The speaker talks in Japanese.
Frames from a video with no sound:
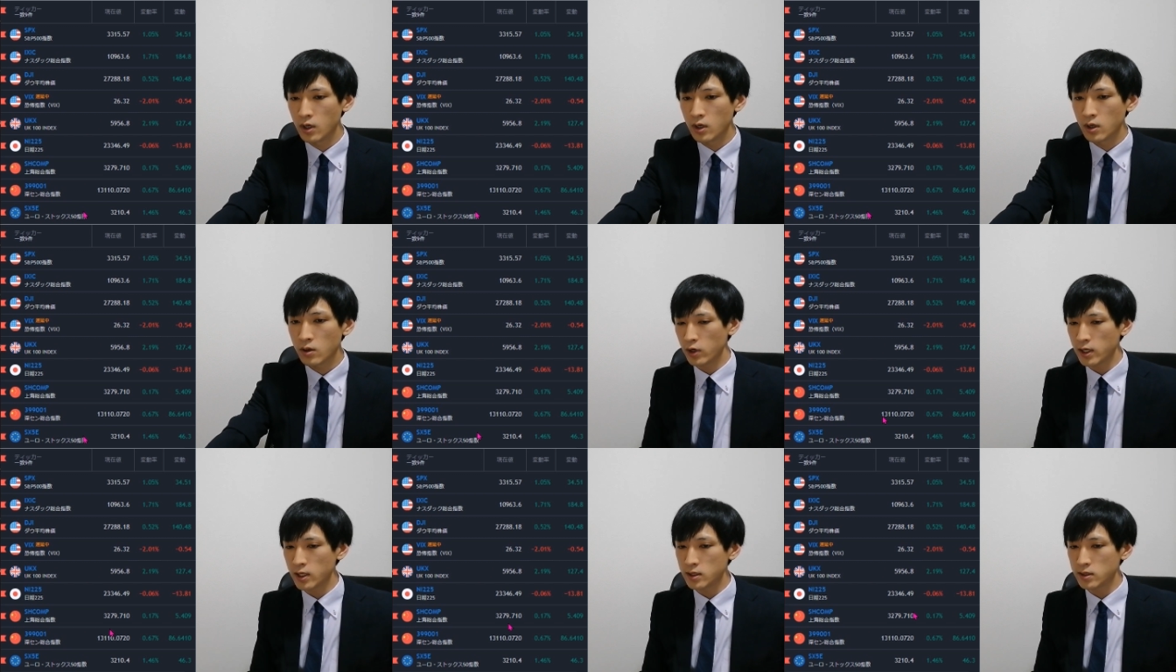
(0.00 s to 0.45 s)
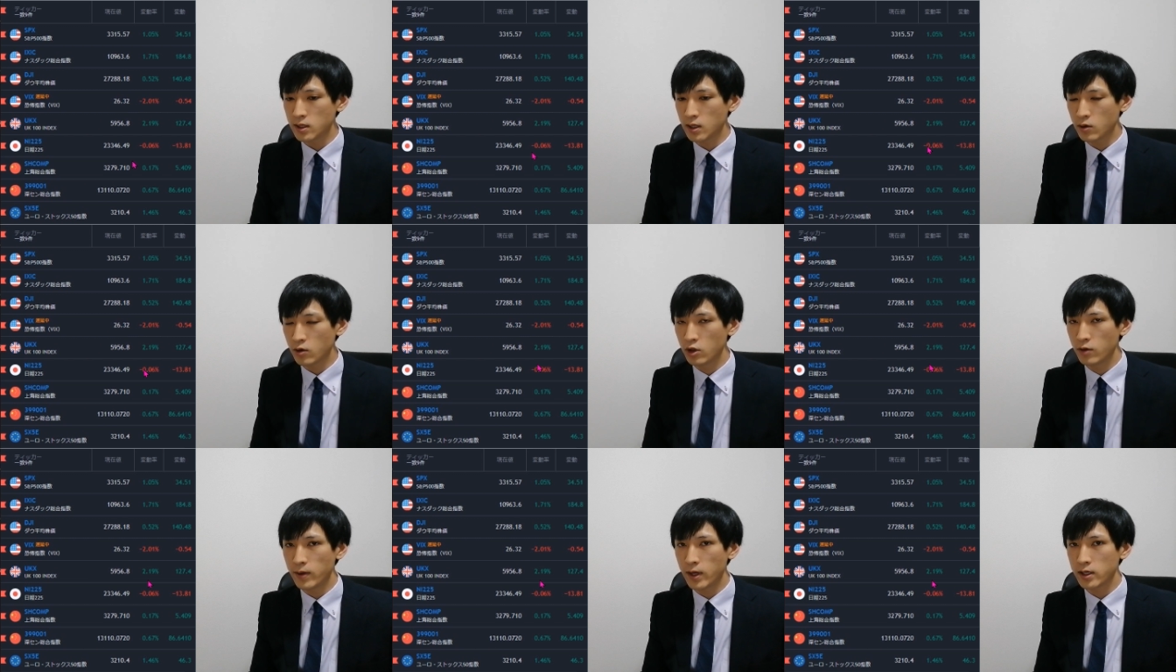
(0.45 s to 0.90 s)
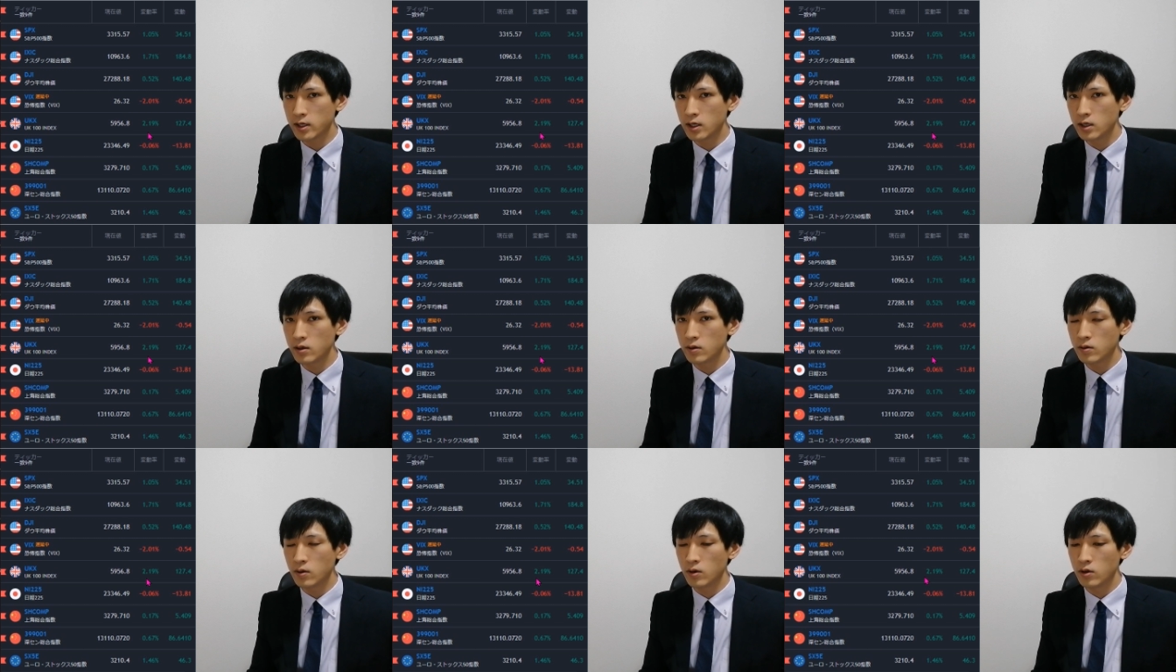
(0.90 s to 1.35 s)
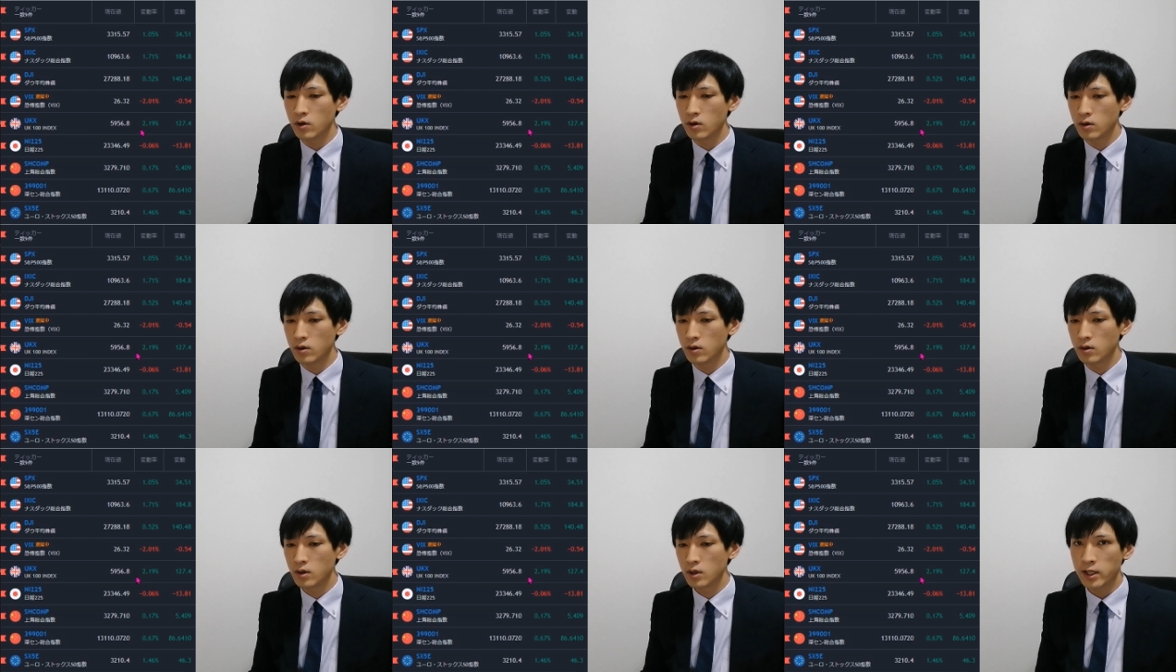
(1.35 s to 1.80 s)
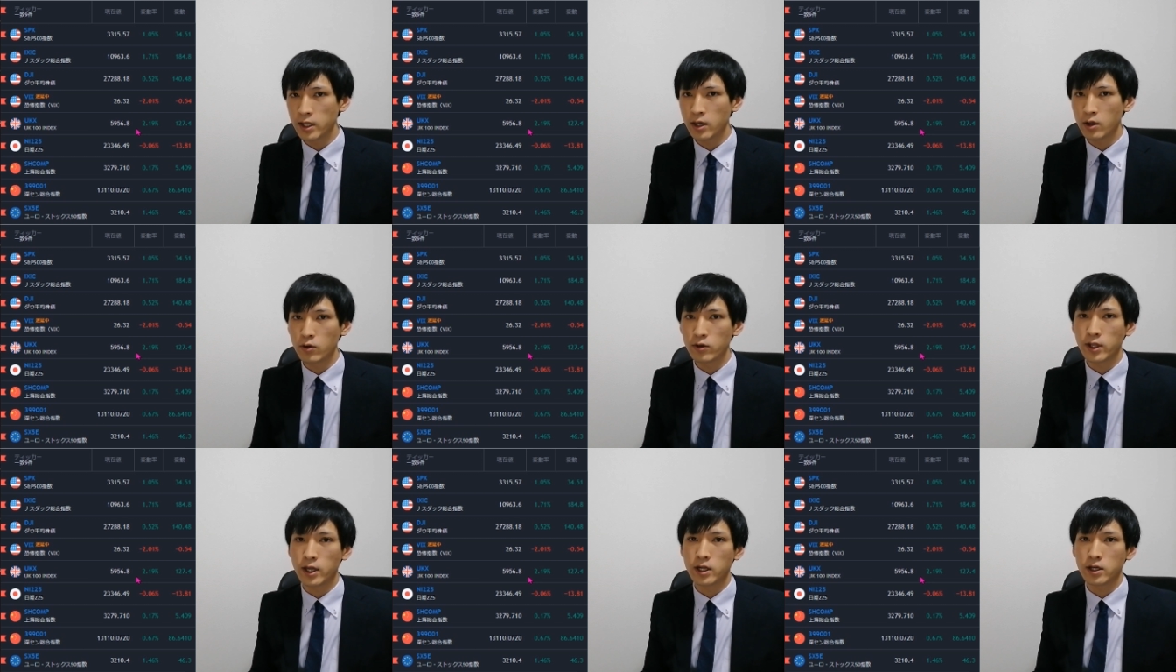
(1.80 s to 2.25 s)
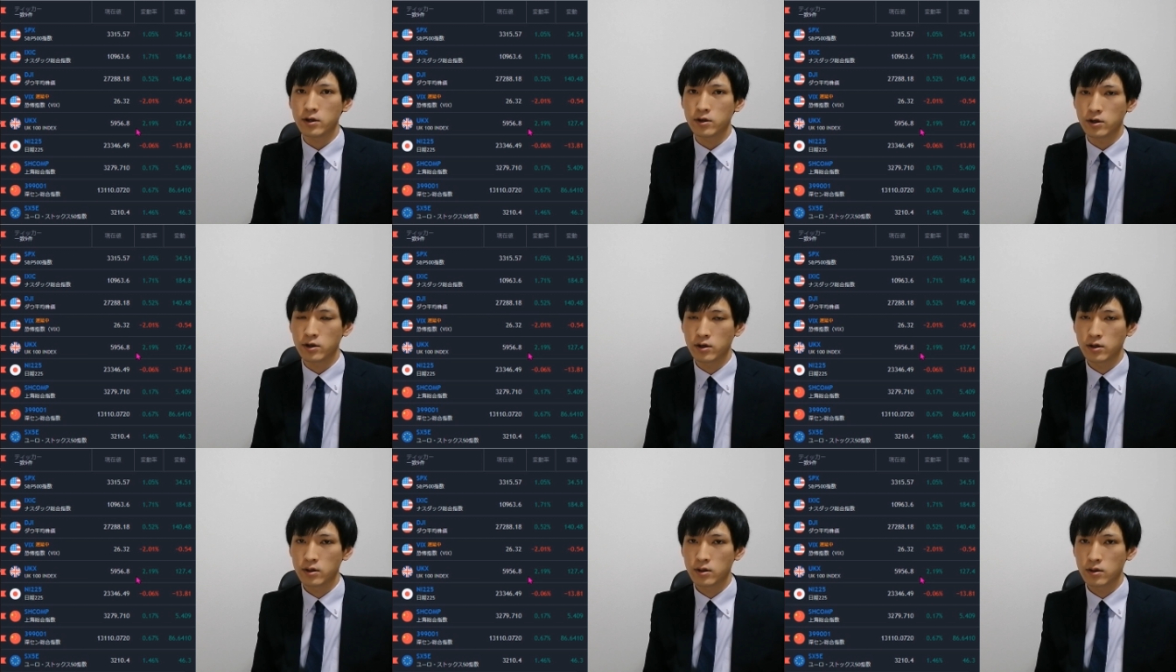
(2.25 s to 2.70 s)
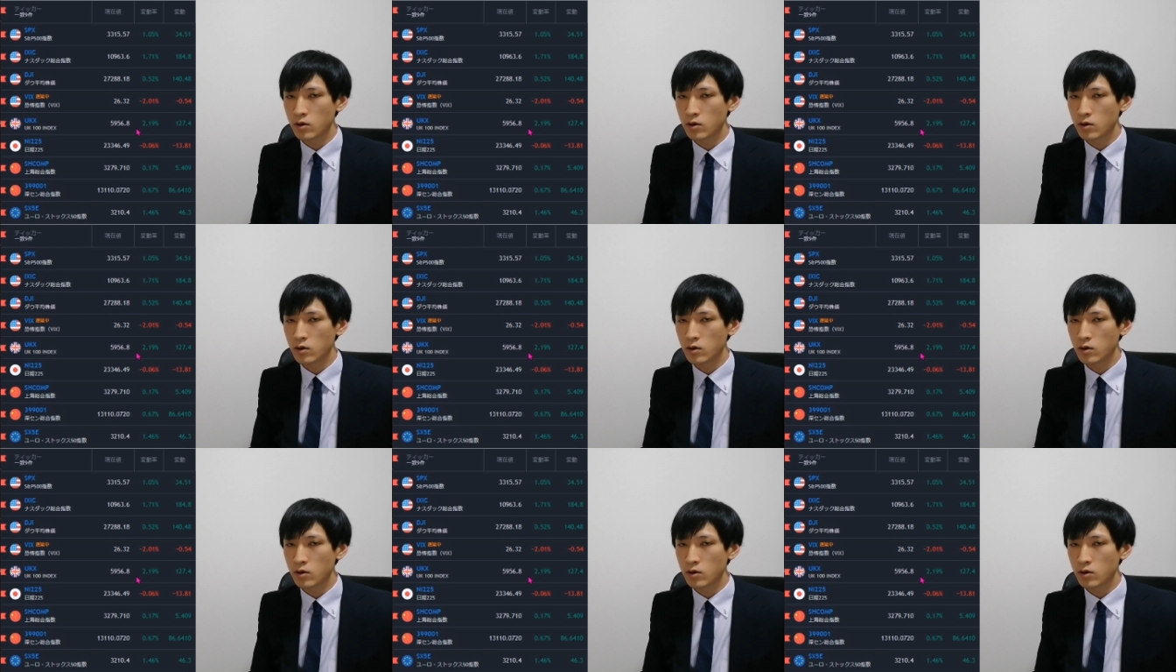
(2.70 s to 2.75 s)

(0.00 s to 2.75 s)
これはですね、この前銀行のマネーロンダリング、